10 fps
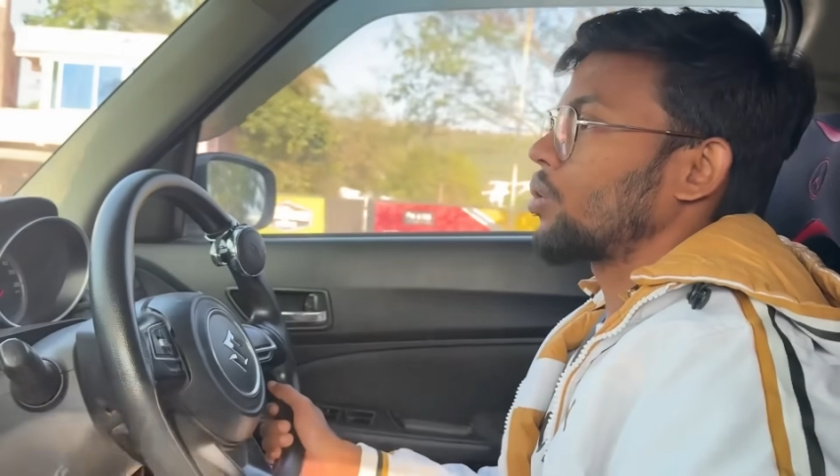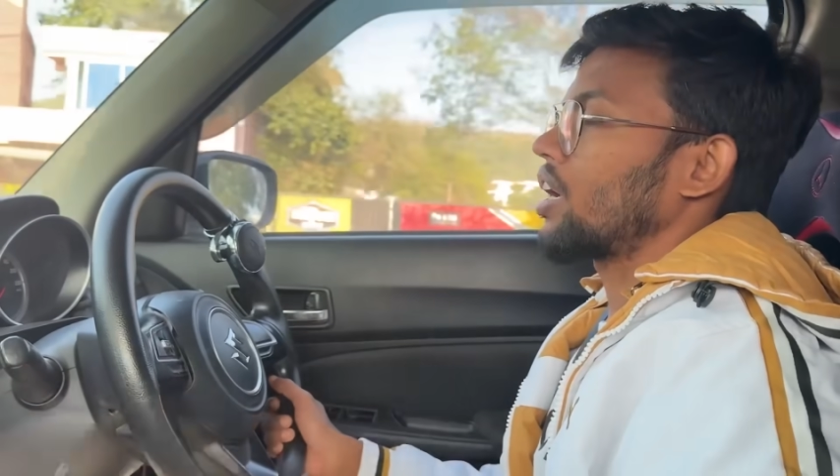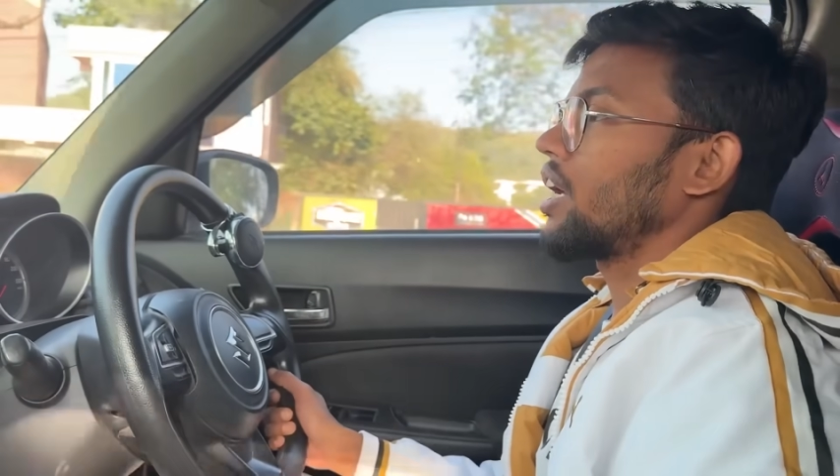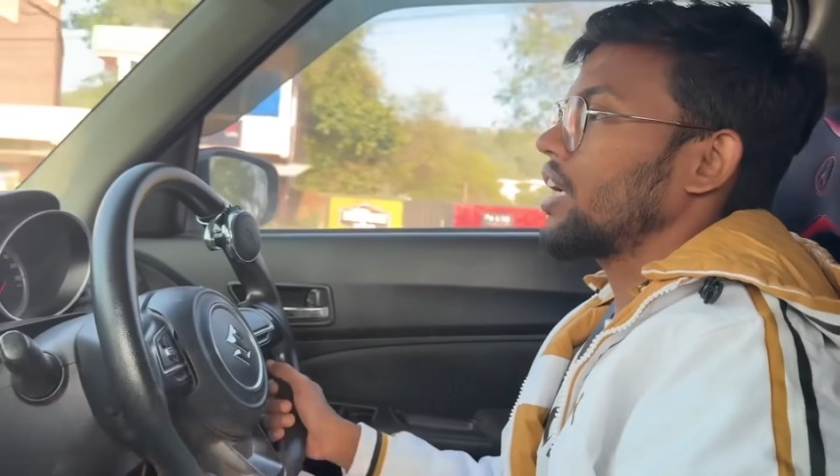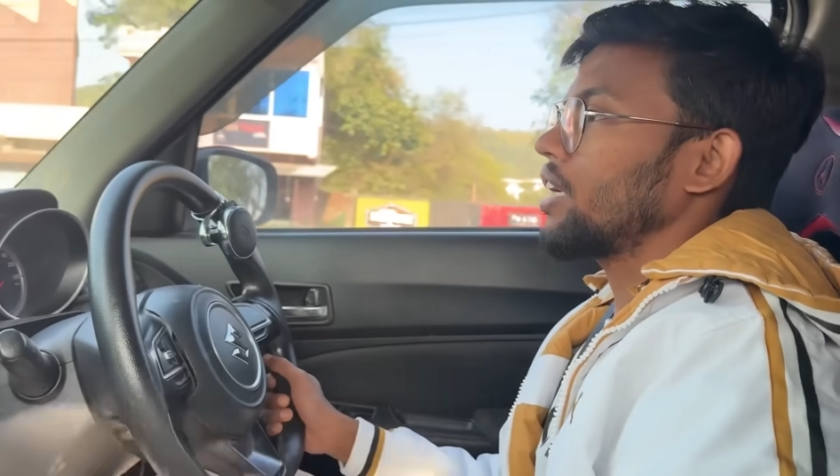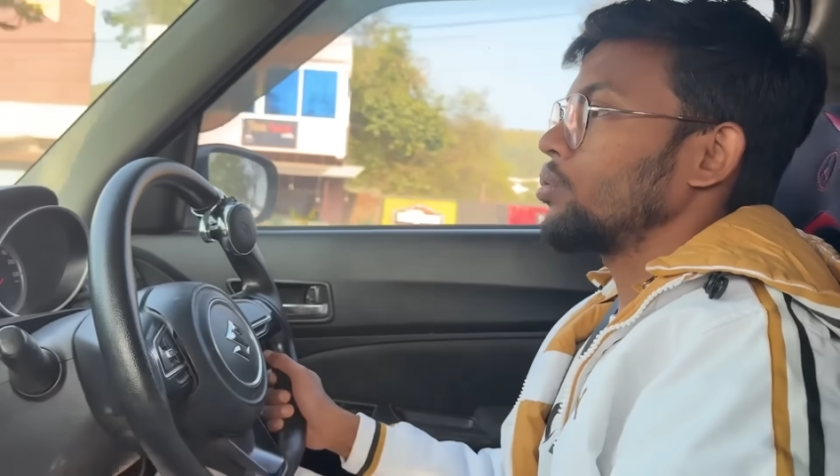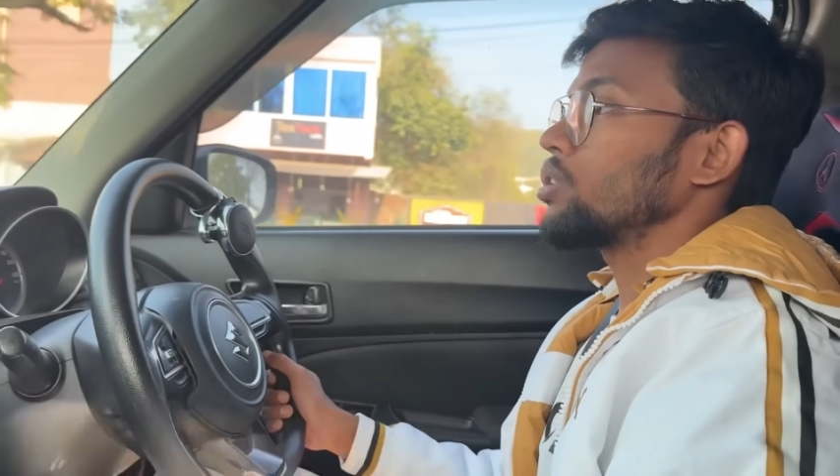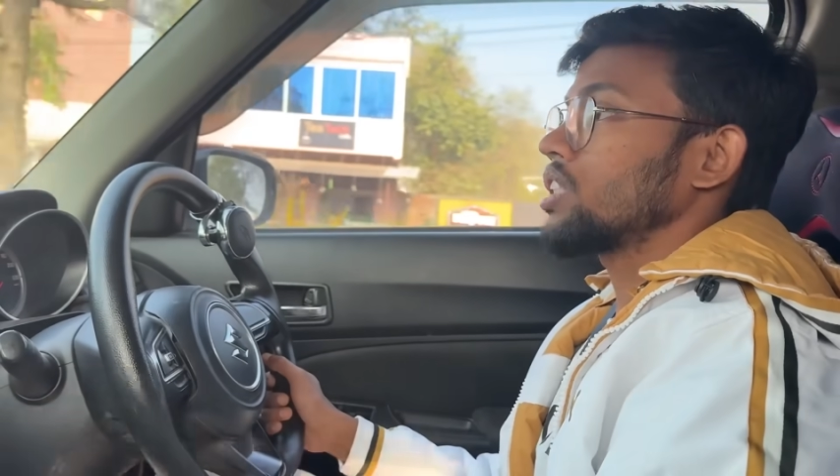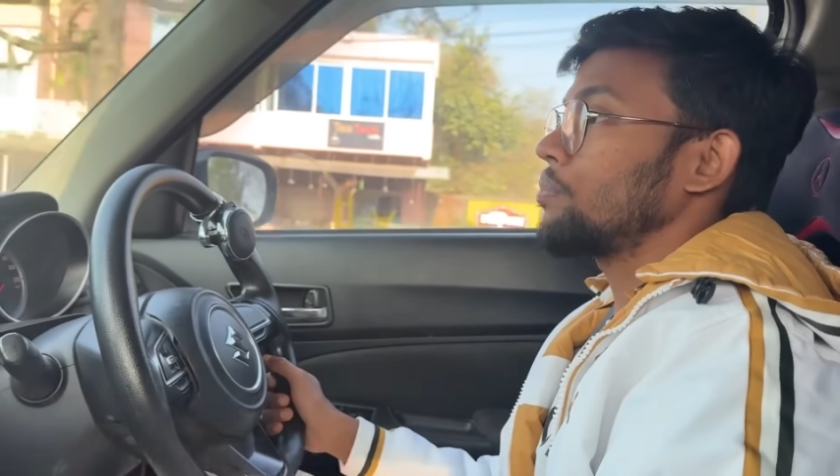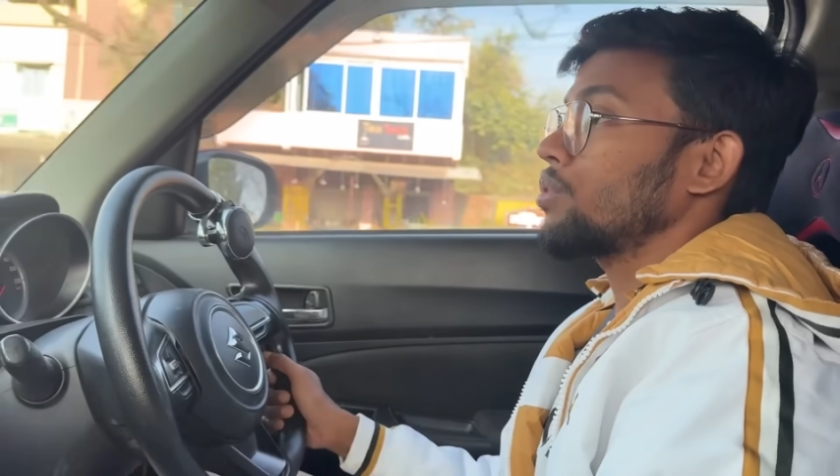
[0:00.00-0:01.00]
रहा है कि
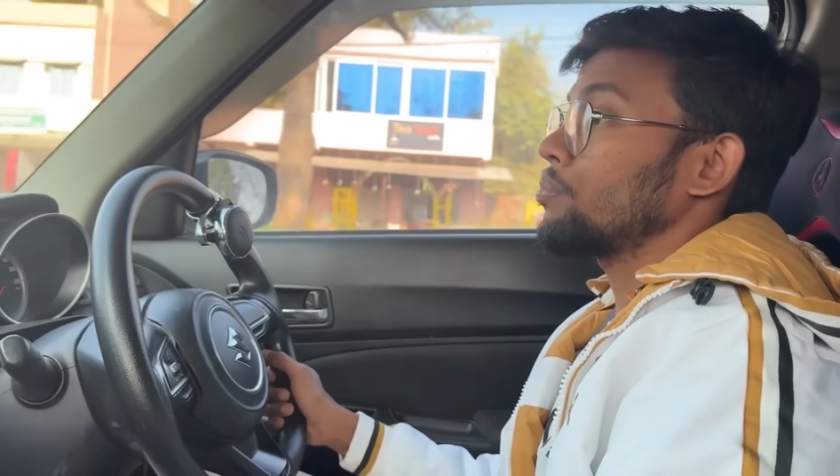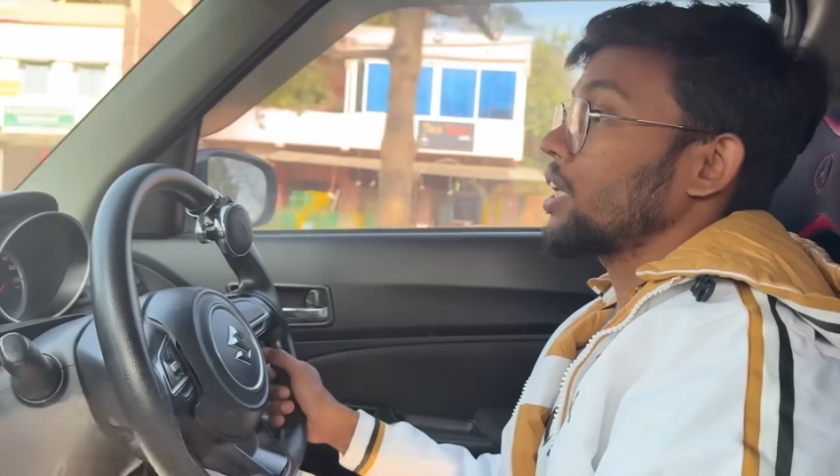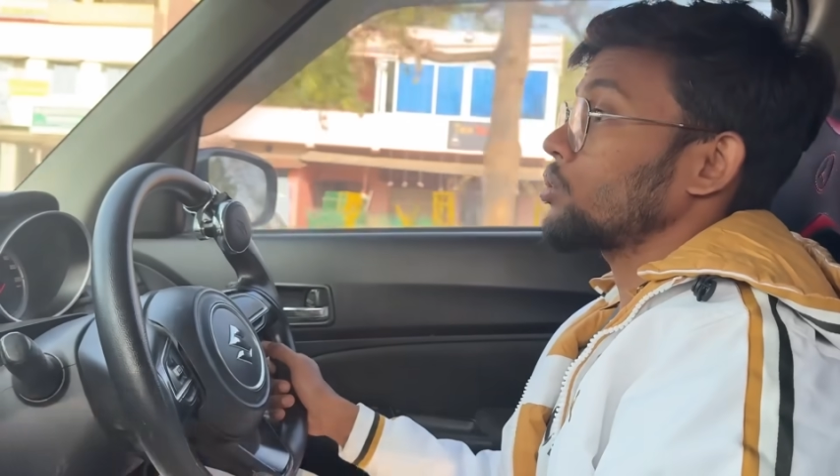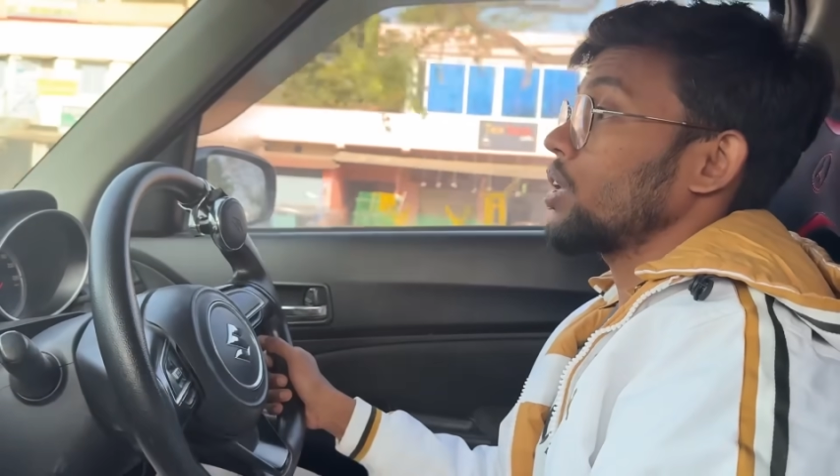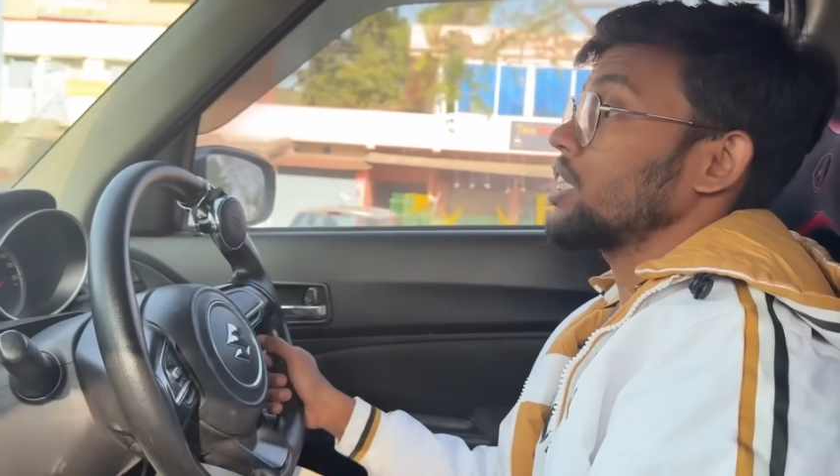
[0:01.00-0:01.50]
उस टाइम तो मैं तो